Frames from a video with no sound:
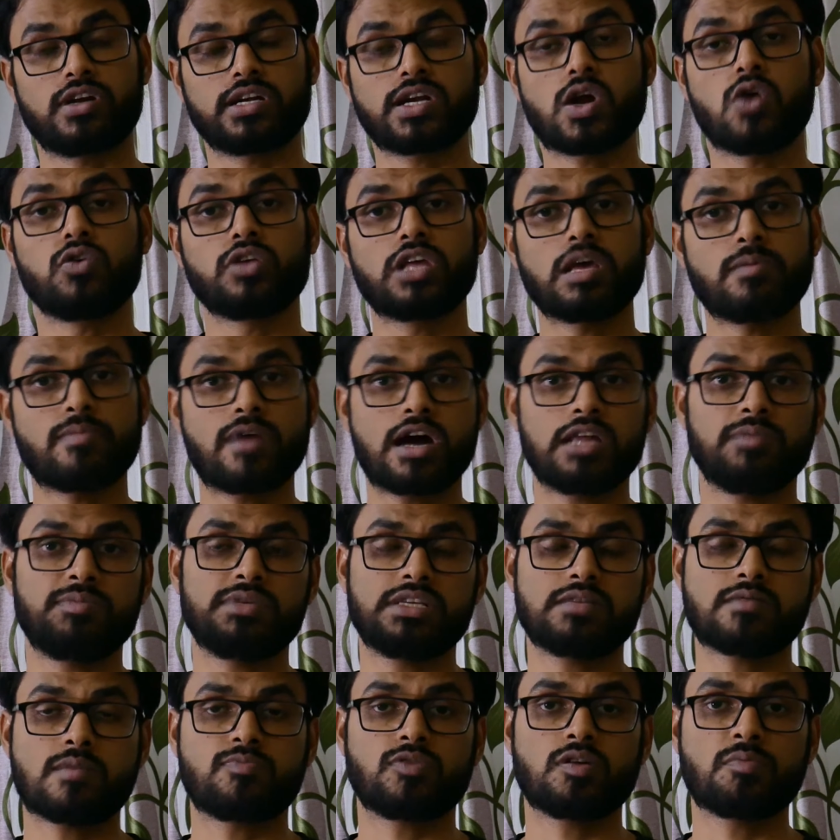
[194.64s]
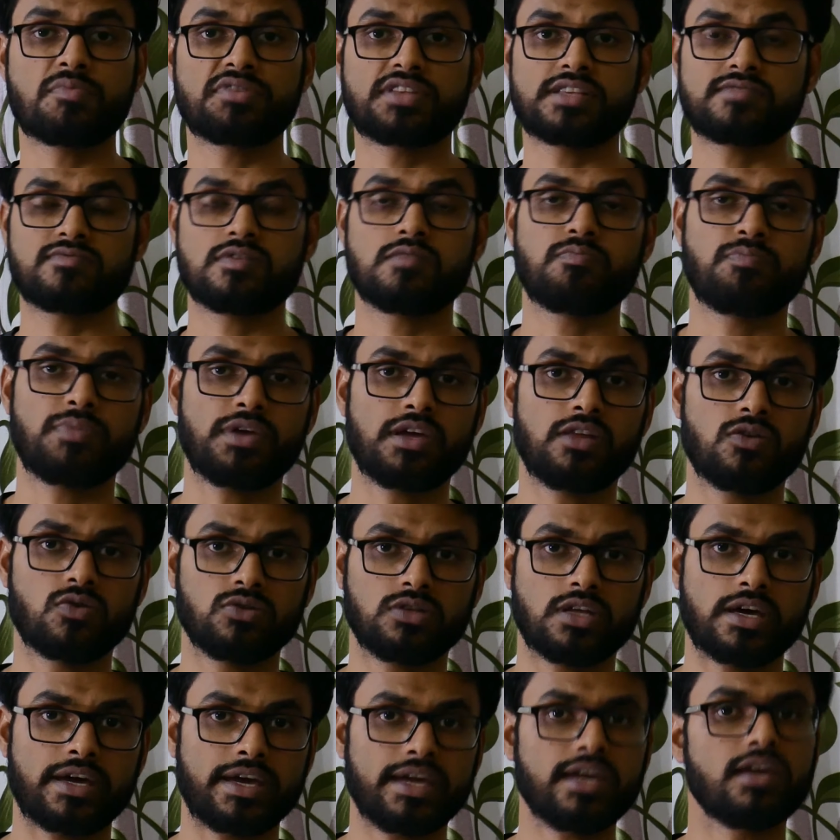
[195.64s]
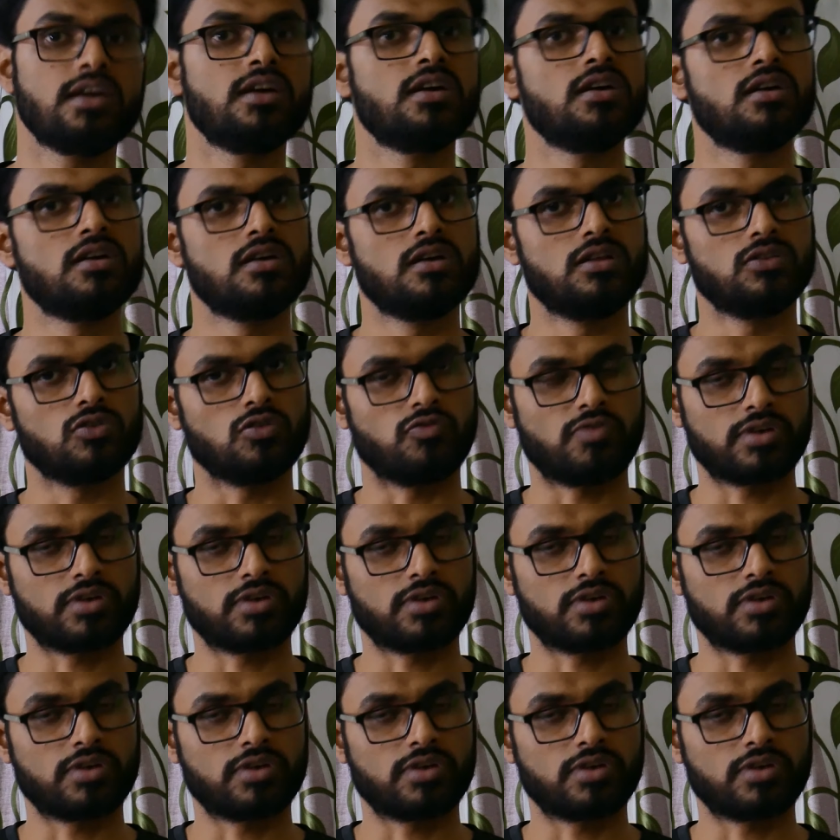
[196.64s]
वर्कआउट के बाद भी जब आपके मसल्स में पेन होता है तो